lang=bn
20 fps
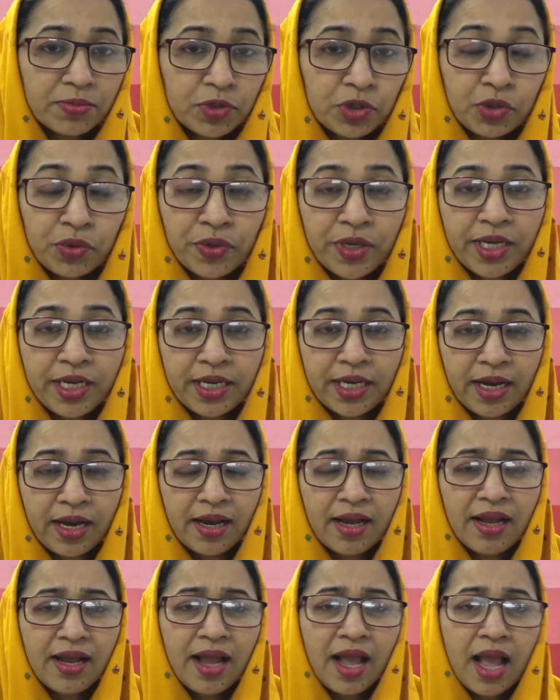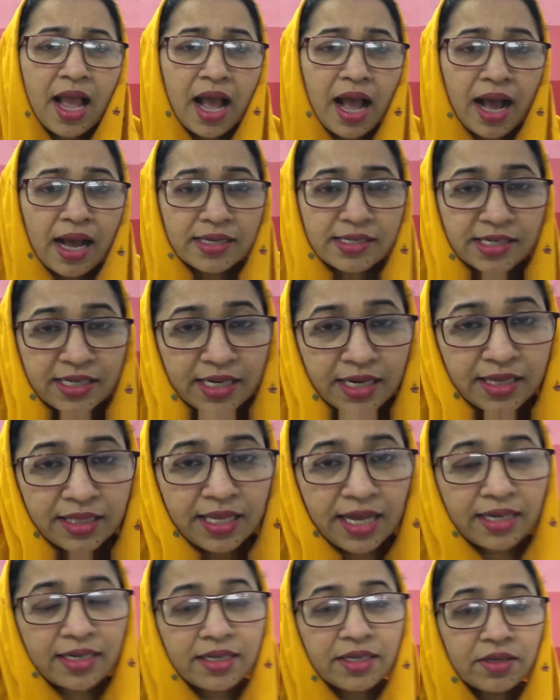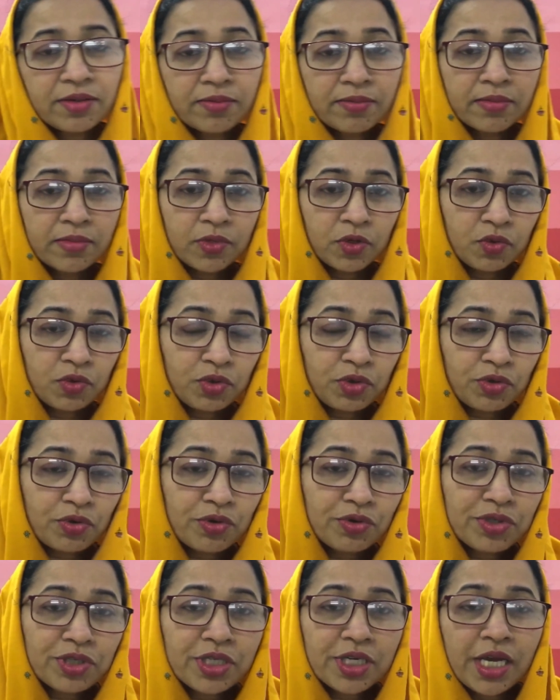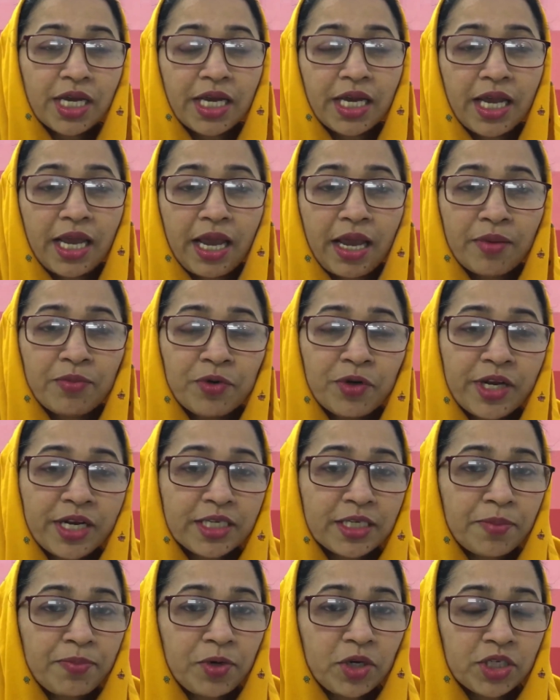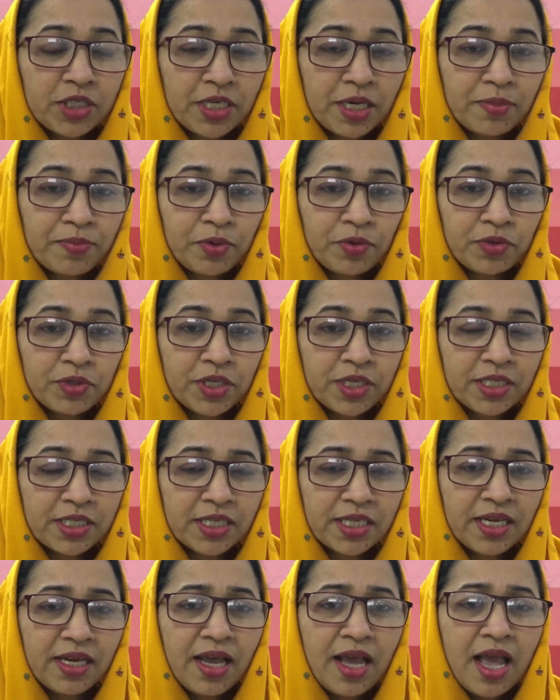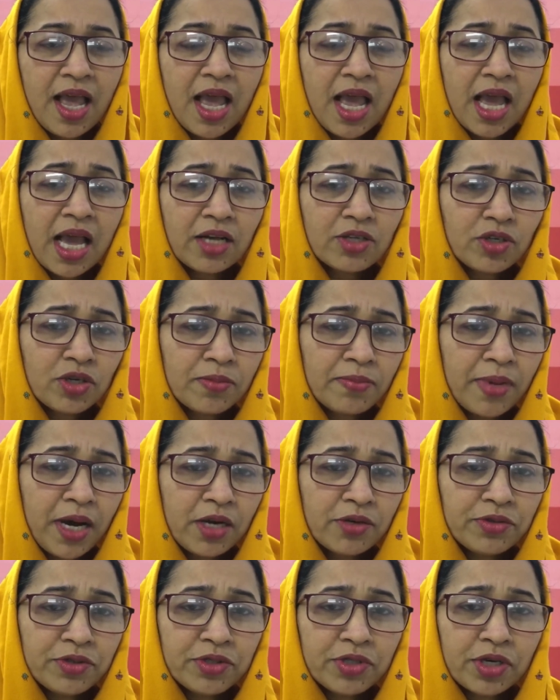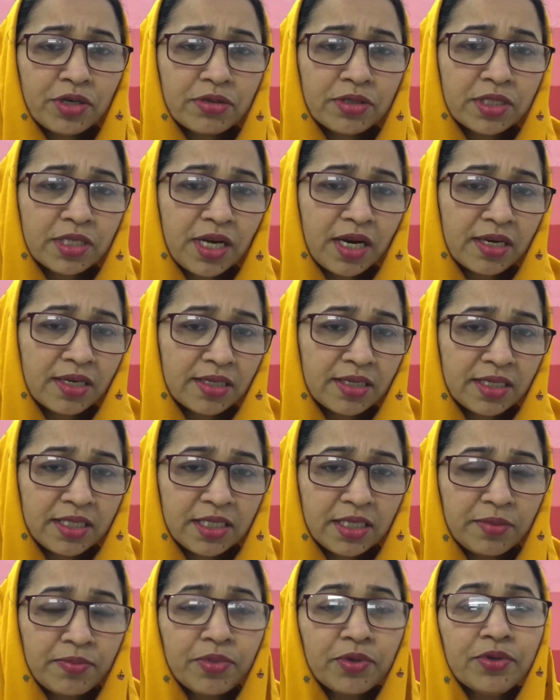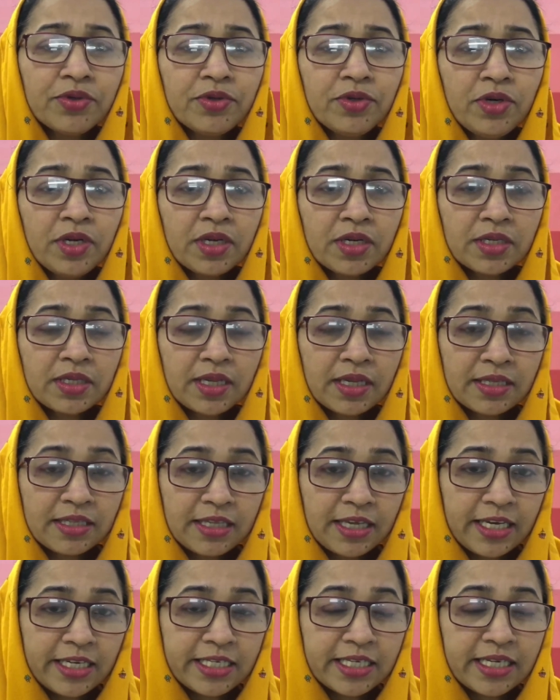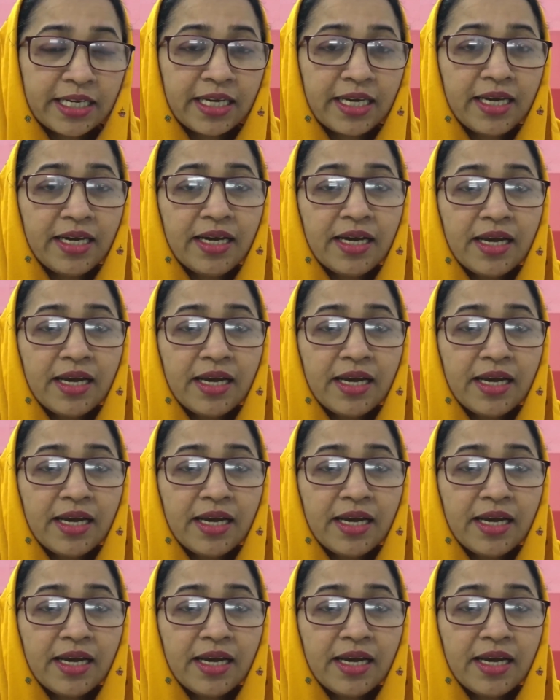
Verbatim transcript: সুখী না আজকে দেখেন উৎকর্ষটা এমন একটা পর্যায়ে পৌঁছেছে একজন মানুষ যখন সারাটা জীবন দেশকে